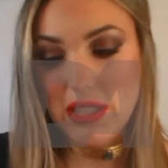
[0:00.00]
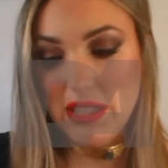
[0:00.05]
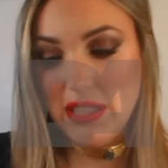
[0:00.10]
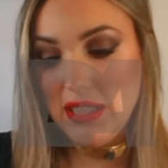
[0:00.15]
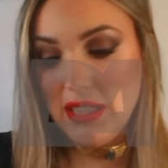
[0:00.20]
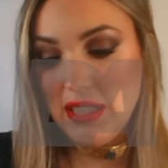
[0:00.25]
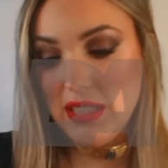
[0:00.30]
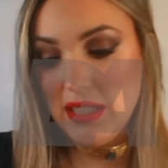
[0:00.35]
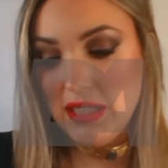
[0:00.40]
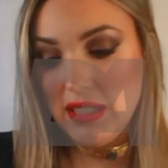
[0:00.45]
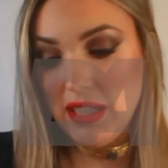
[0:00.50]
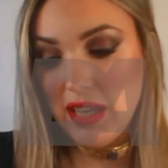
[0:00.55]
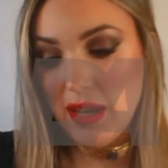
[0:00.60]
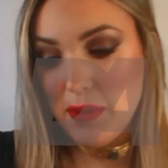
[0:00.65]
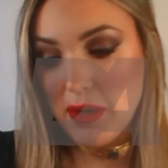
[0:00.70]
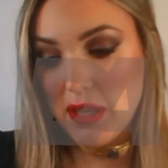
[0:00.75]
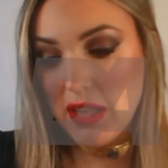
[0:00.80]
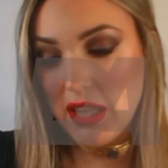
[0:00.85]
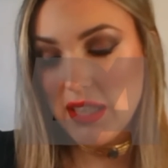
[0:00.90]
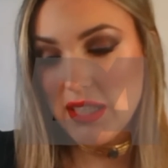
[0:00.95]
Y la
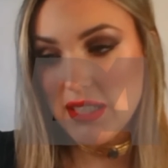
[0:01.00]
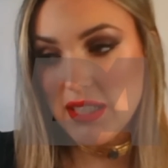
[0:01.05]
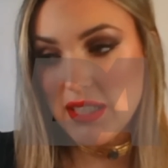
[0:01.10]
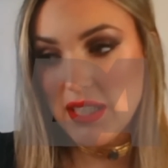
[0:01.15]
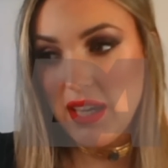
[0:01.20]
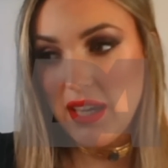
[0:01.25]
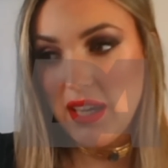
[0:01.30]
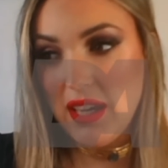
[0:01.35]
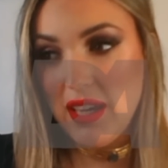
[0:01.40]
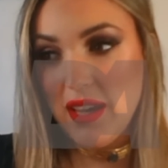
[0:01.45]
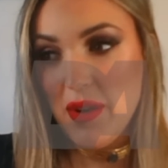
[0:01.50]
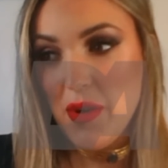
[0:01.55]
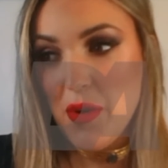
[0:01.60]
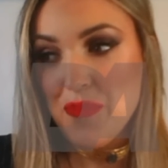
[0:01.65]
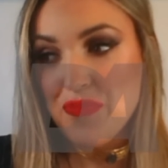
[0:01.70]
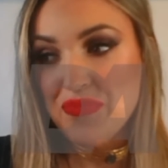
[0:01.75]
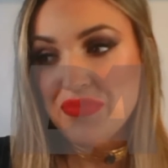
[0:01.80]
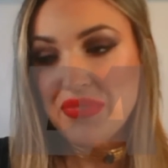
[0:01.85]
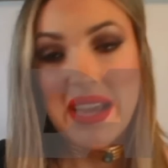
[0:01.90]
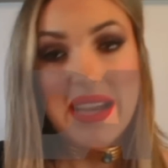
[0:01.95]
verdad es que
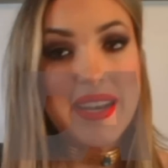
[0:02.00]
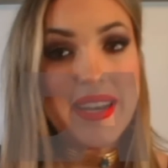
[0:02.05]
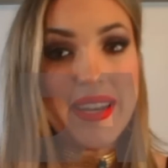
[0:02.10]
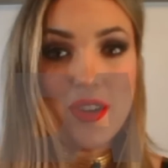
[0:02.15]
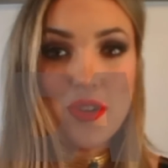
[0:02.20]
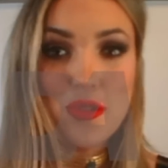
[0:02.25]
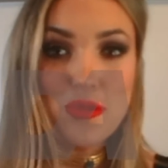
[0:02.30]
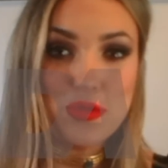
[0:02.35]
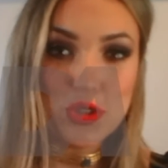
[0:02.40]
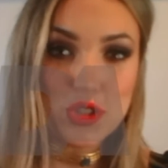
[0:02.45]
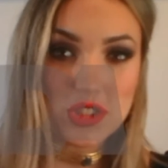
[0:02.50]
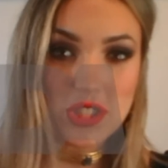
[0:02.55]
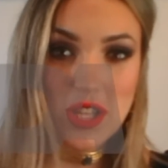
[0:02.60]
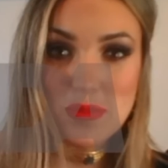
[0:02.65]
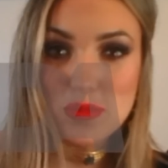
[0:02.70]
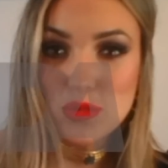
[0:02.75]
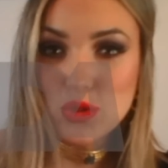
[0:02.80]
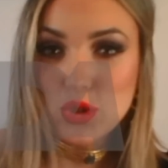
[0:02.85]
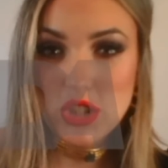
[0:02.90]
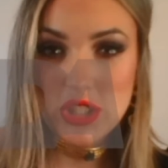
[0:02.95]
reconforta
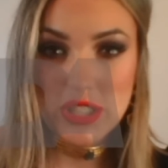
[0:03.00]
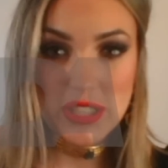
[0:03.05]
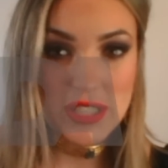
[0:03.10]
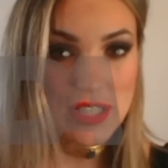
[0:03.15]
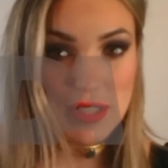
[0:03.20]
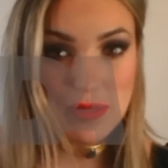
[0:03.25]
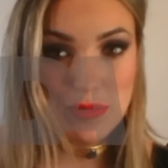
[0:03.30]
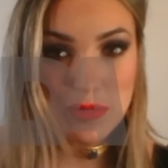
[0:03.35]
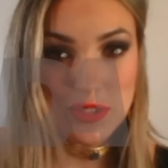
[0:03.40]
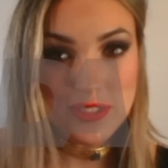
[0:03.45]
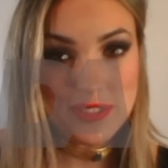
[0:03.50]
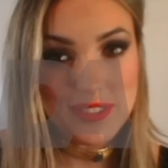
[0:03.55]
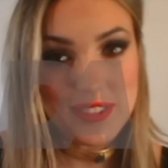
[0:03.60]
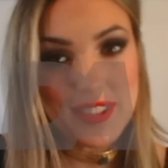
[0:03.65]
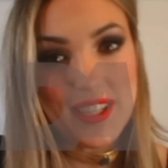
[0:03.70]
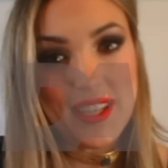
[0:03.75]
muchísimo.